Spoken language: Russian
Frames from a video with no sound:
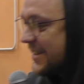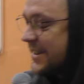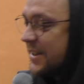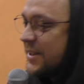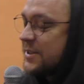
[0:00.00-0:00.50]

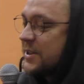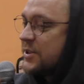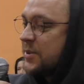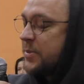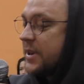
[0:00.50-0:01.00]
Хотелось,
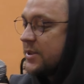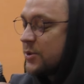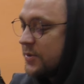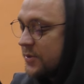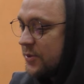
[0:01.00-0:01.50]
конечно, про
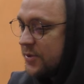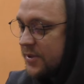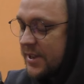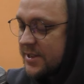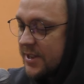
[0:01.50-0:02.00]
отцов, но
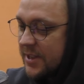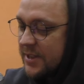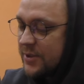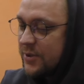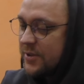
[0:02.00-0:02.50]
если
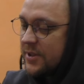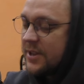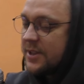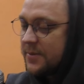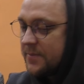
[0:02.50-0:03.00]
нет, то ладно.